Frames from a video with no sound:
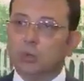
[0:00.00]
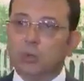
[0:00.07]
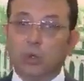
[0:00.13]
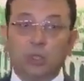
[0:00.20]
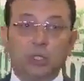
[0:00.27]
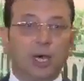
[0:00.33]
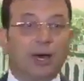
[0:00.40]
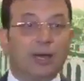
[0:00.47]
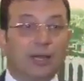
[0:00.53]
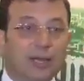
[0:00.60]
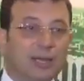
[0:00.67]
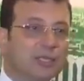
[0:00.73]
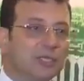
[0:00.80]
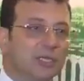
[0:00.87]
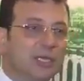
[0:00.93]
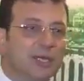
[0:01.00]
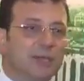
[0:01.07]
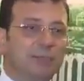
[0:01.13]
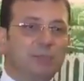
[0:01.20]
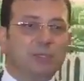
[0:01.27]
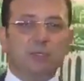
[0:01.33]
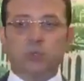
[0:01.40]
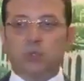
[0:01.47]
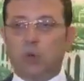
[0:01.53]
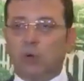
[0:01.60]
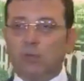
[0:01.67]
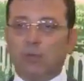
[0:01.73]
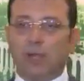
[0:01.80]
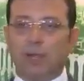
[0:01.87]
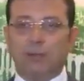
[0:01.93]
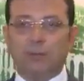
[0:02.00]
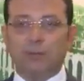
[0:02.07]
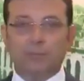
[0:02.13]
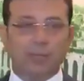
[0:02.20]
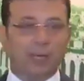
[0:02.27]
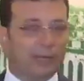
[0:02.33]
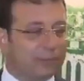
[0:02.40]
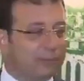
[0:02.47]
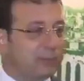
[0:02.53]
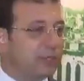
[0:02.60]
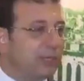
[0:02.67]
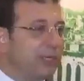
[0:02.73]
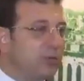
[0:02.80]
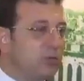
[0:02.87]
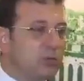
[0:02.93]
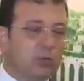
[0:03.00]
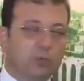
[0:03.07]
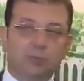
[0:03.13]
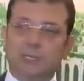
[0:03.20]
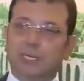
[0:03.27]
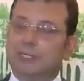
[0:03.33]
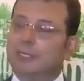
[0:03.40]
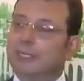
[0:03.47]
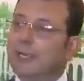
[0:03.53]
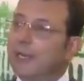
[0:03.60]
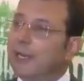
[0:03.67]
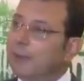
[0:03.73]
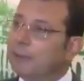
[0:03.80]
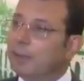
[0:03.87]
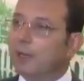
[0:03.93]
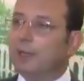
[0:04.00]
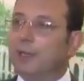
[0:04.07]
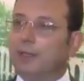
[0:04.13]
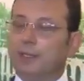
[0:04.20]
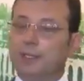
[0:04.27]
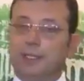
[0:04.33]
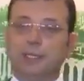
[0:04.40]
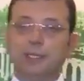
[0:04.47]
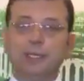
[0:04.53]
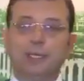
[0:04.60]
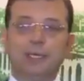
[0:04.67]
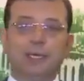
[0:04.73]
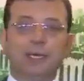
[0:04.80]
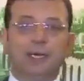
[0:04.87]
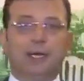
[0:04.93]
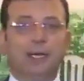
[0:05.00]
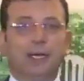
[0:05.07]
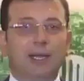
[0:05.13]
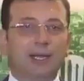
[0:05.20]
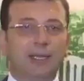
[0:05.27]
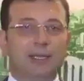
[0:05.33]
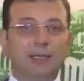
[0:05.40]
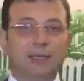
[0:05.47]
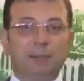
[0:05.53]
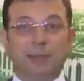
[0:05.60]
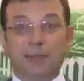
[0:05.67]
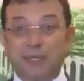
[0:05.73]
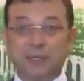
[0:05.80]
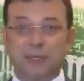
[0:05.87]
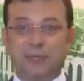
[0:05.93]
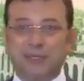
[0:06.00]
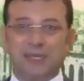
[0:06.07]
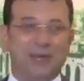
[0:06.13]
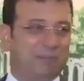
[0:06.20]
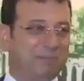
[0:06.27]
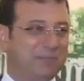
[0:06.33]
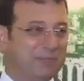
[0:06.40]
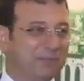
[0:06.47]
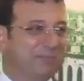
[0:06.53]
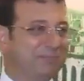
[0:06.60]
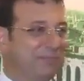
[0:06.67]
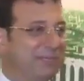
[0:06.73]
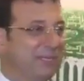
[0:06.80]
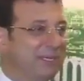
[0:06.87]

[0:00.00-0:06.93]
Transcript: TOKİ alelacele bir şovla şey diyorum zaten her bakanlık kanalla ilgili ben şunu yaptım